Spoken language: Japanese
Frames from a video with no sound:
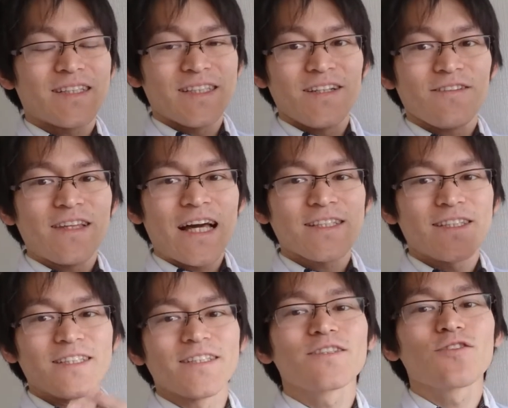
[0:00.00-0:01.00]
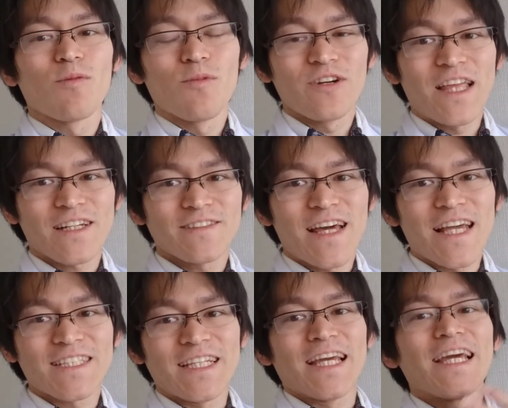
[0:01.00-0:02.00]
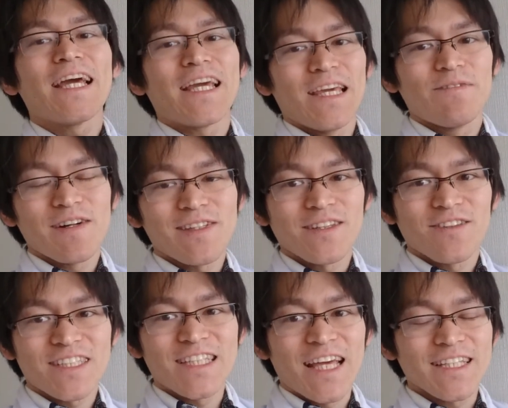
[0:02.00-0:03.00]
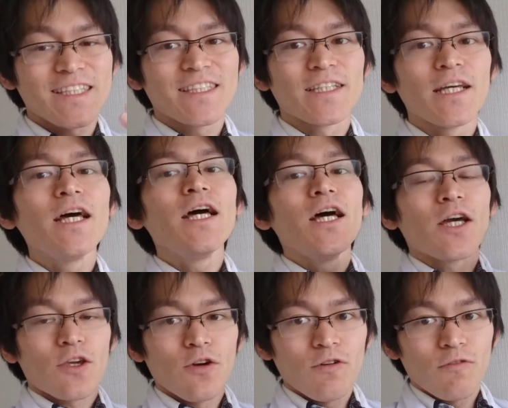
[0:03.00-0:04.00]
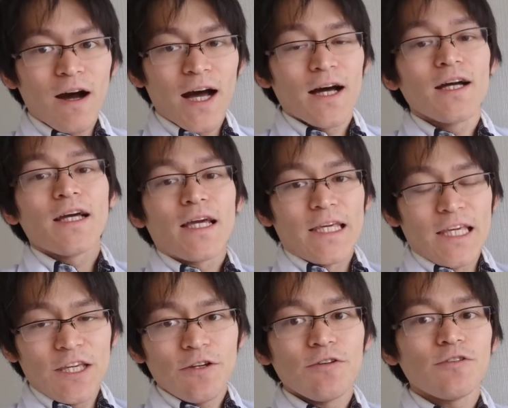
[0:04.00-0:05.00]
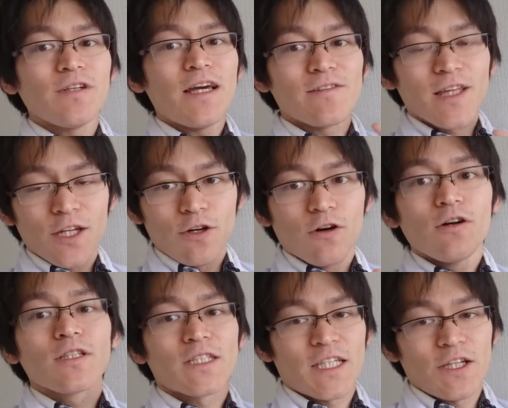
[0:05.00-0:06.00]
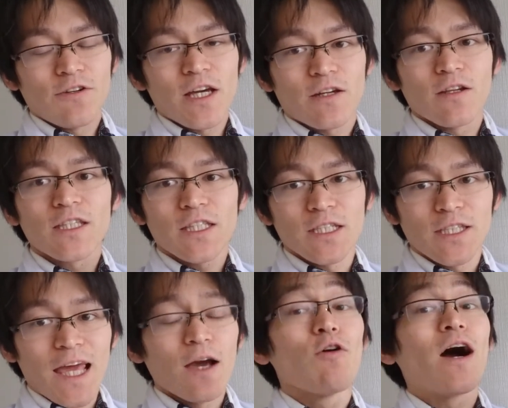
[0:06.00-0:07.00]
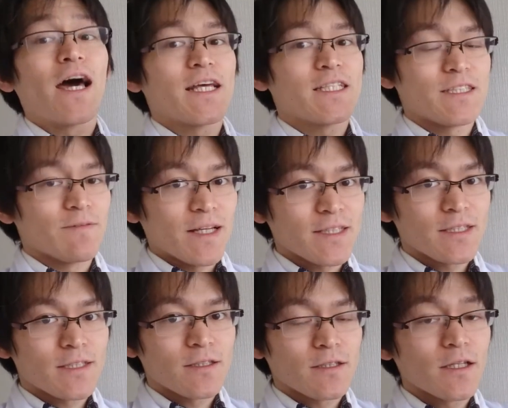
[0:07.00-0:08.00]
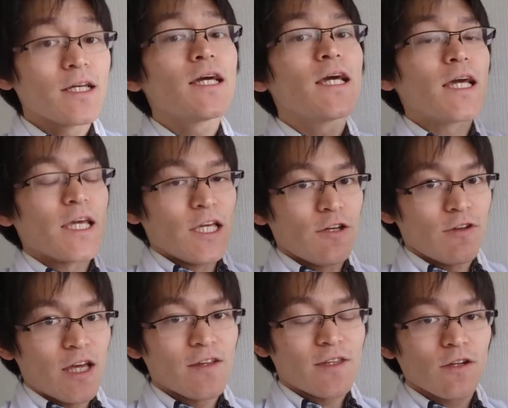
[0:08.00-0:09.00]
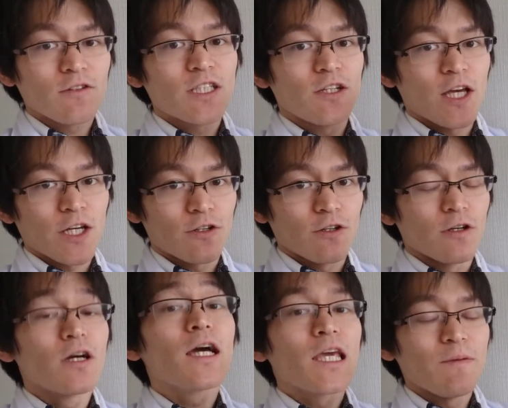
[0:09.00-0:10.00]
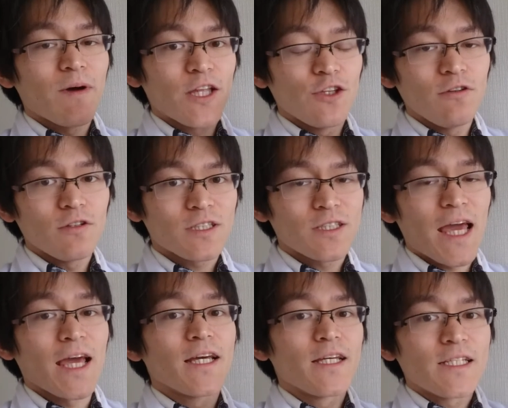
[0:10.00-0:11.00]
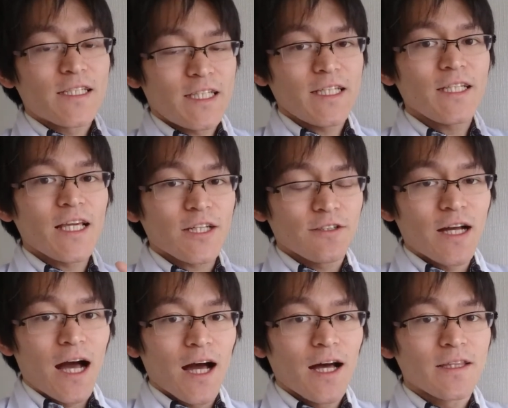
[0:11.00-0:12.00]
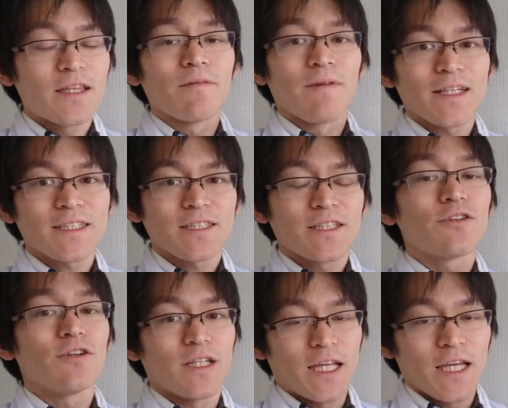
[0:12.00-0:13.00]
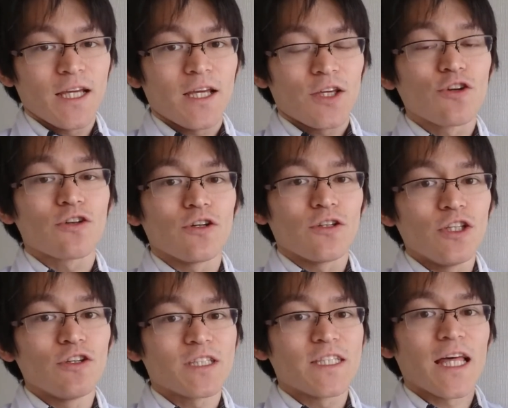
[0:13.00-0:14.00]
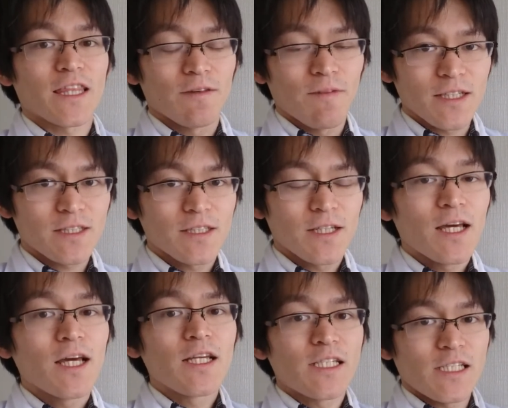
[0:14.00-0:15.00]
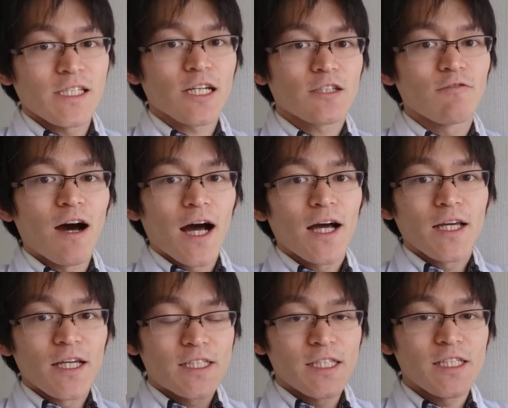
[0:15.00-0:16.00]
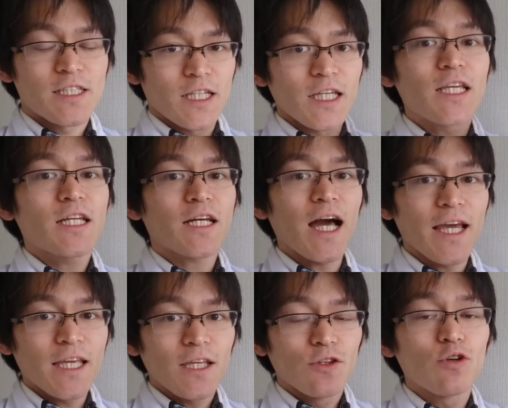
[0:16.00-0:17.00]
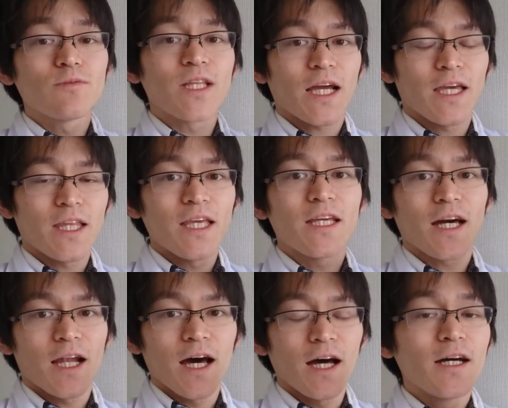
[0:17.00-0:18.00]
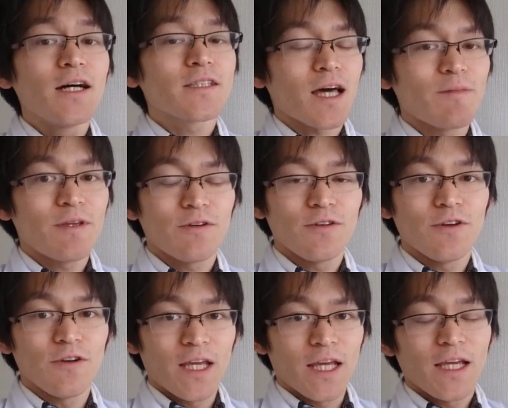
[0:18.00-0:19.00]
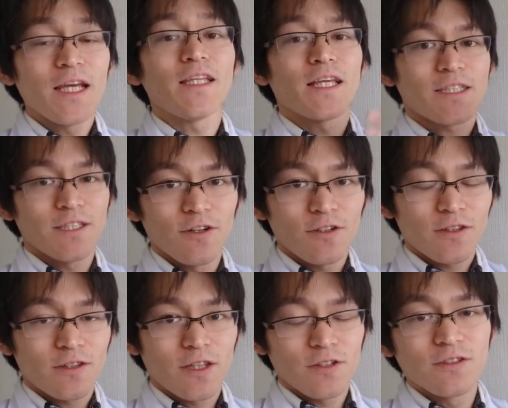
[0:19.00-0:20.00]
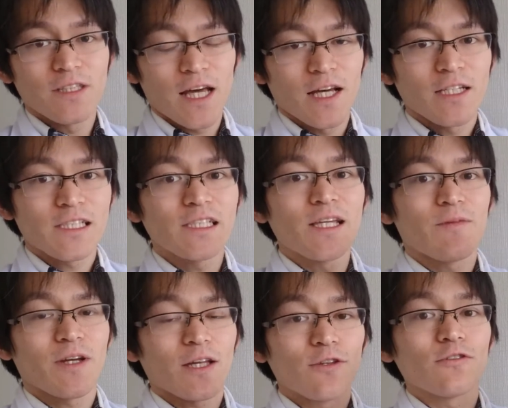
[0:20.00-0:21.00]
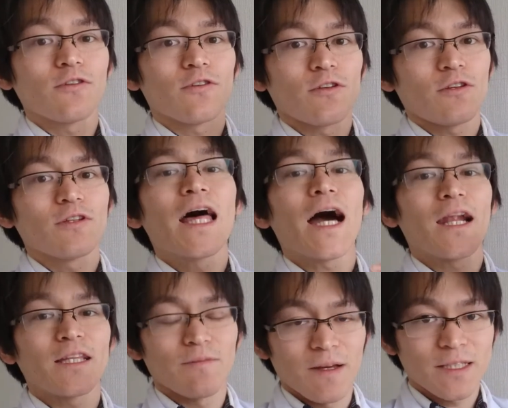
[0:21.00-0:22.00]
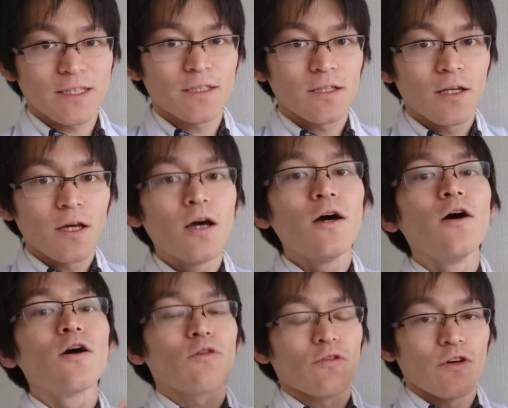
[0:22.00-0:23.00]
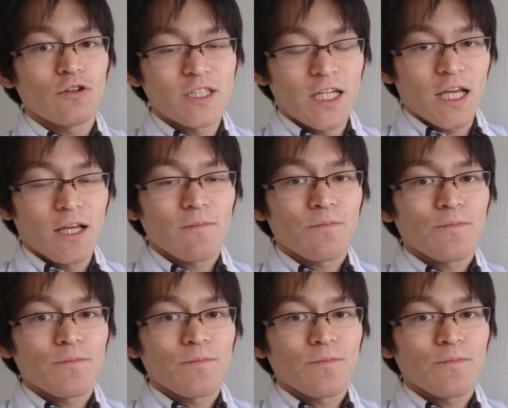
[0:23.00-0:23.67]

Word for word: 薬をなくす顧問薬剤師伊庭聡です今日はインフルエンザの治療薬についてお話ししますインフルエンザの治療薬今ニュースで新薬が出ますっていうふうによくニュースでやってます新薬は1日1回飲むだけでいいからタミフルよりいいですよっていうふうな CM がどんどんどんどん流れてますこのお薬